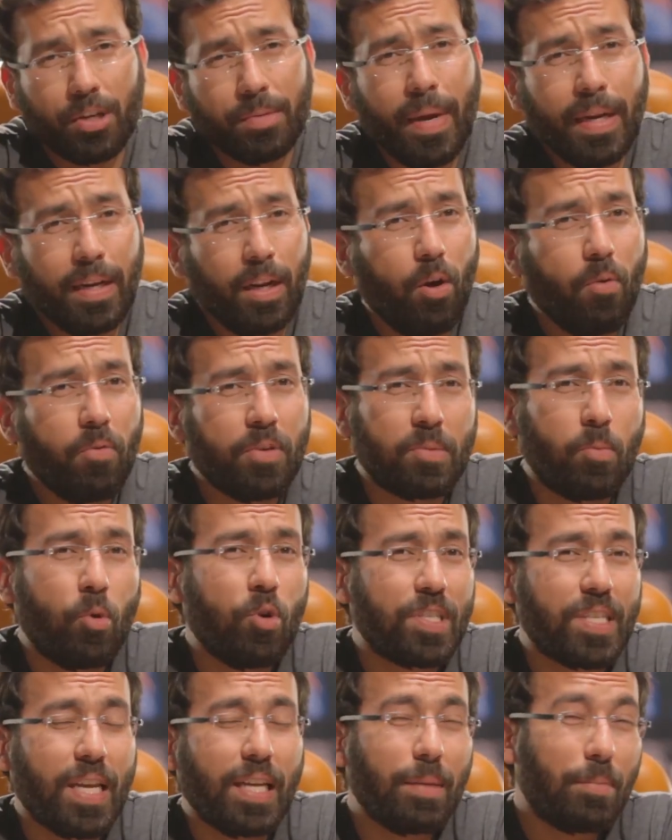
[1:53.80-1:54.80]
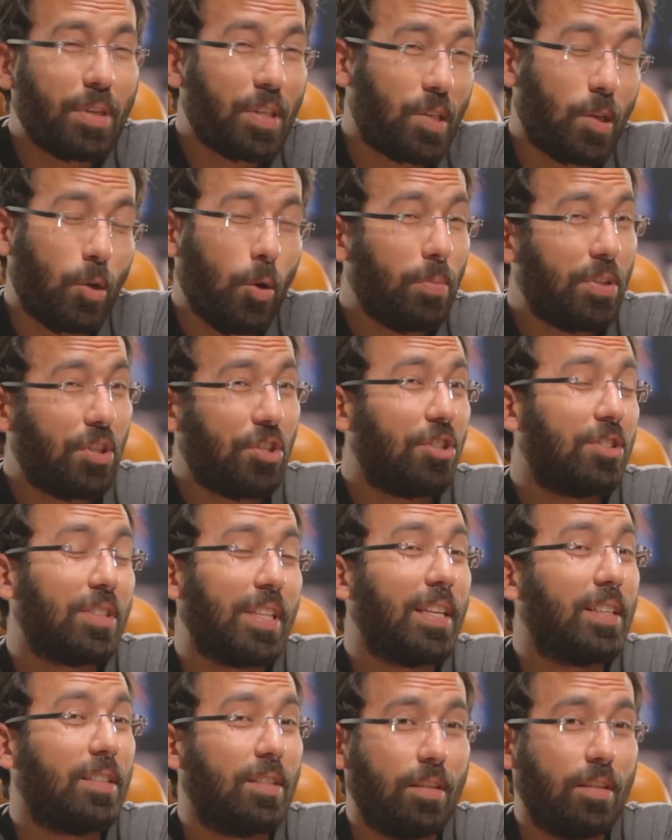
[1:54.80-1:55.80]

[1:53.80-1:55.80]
اشمعنى الاوفيس بويز يعني بينزل لهم تيشرتات